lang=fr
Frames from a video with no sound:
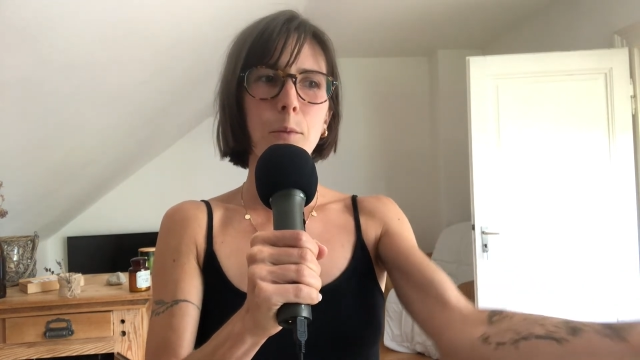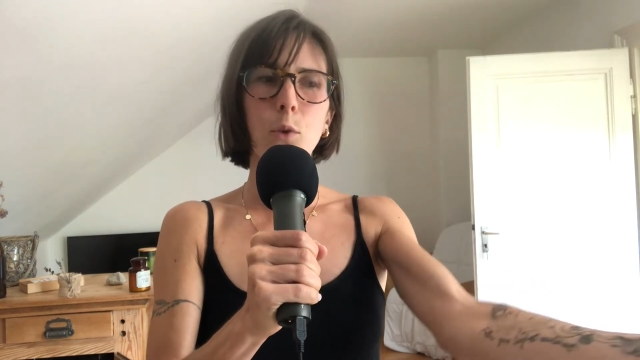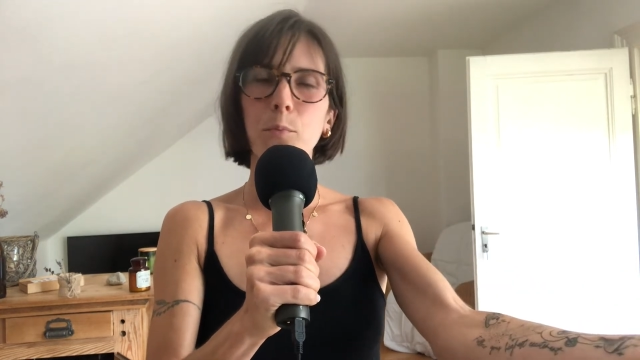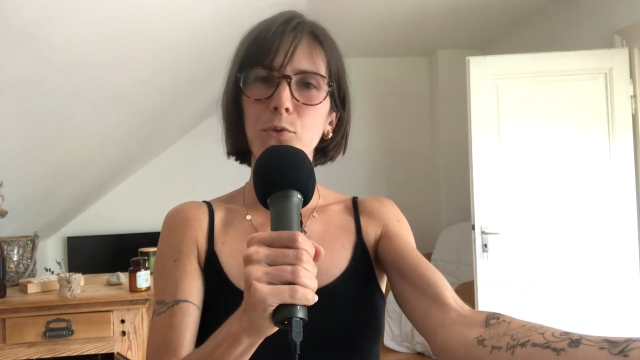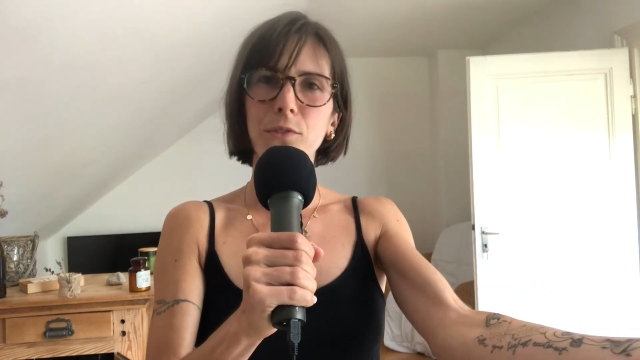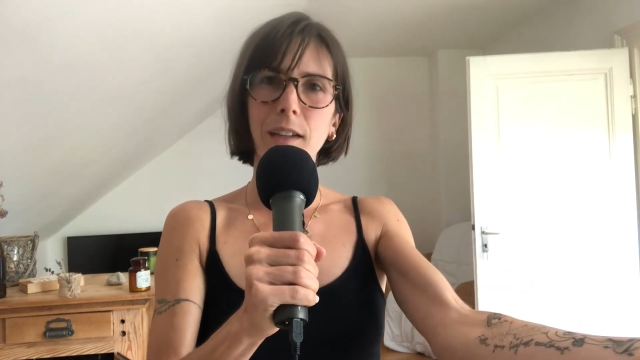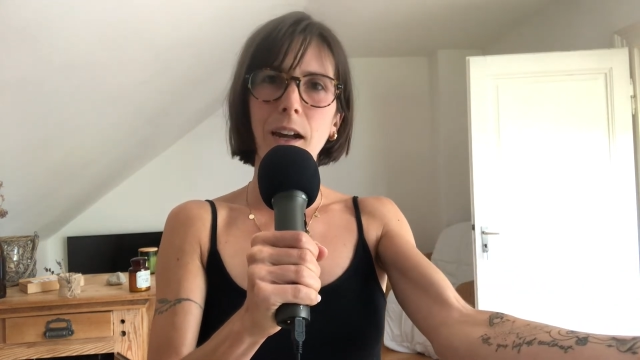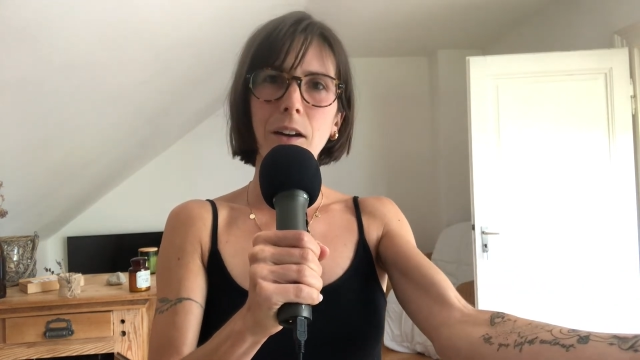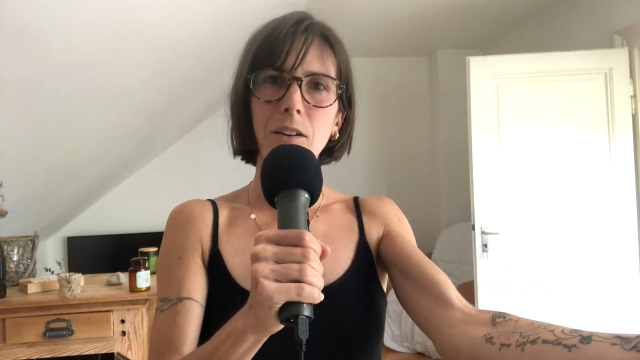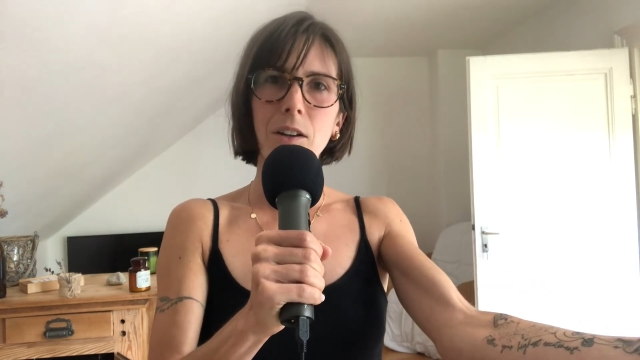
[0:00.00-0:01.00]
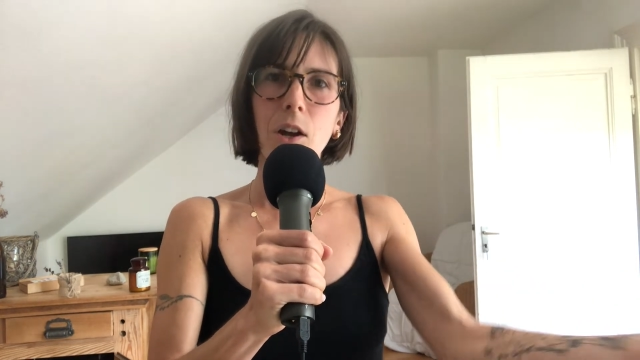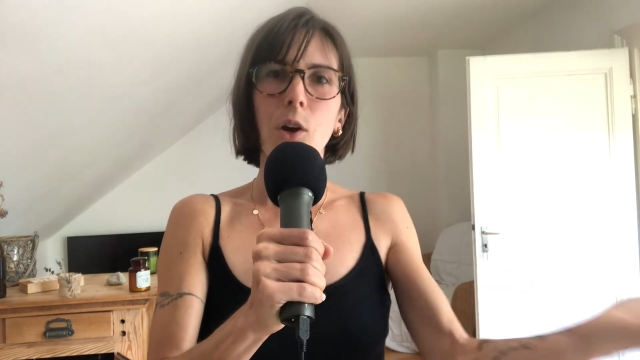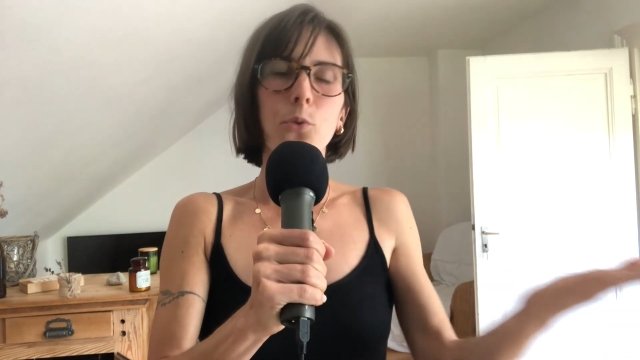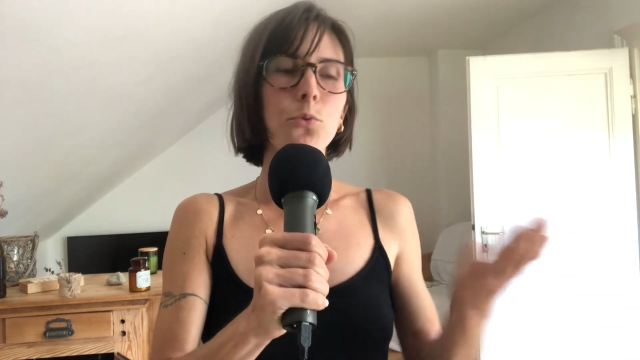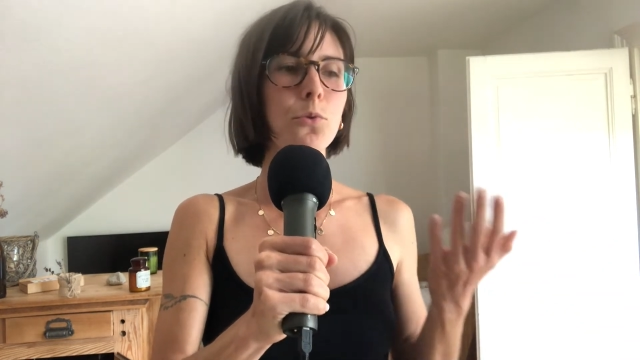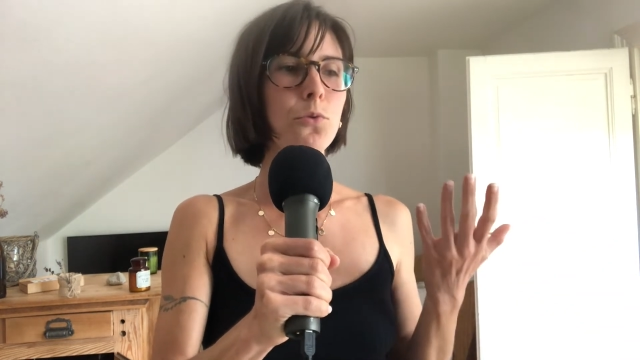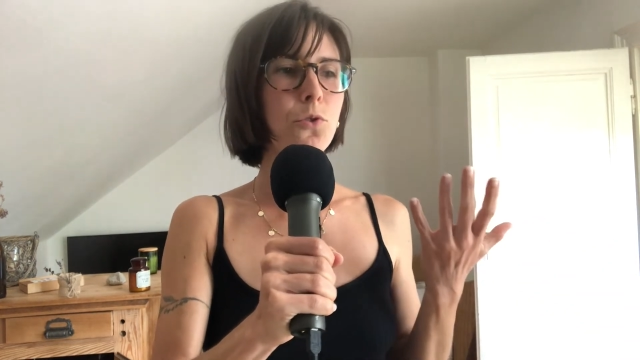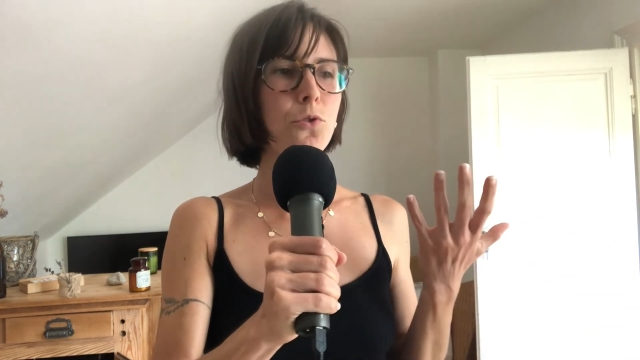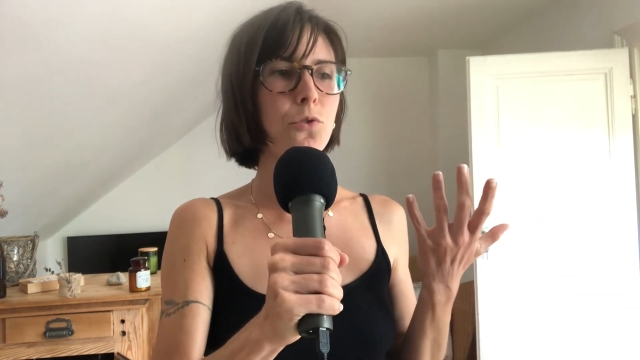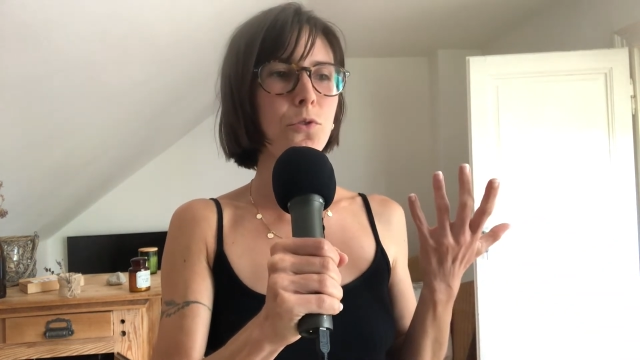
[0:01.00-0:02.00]
un mois plus tard où
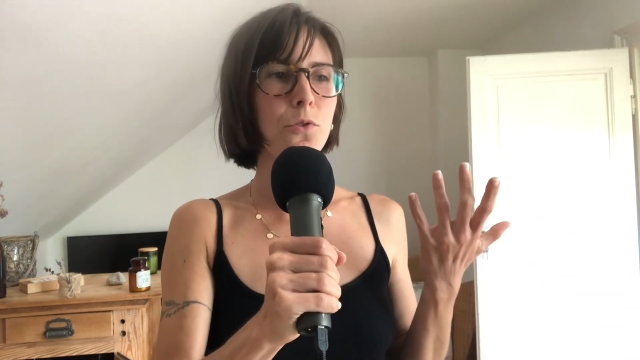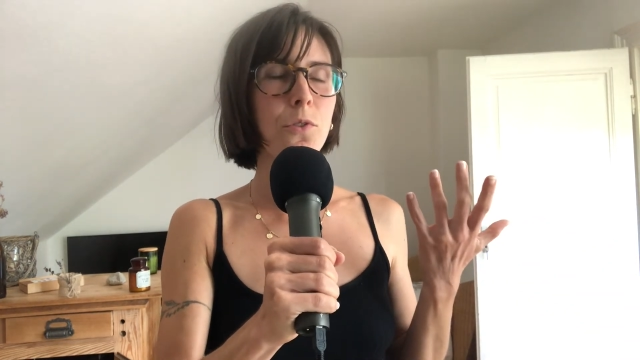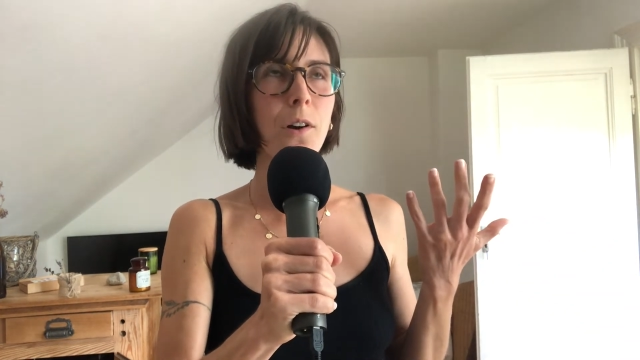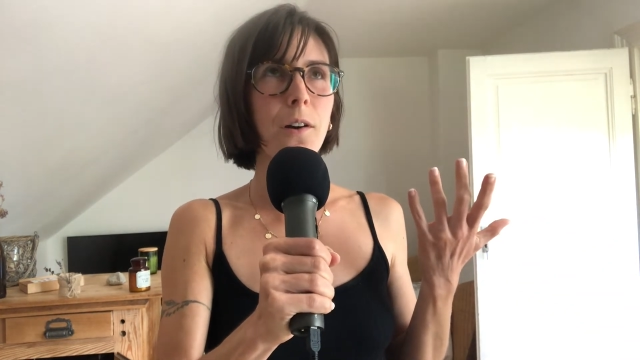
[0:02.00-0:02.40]
tu...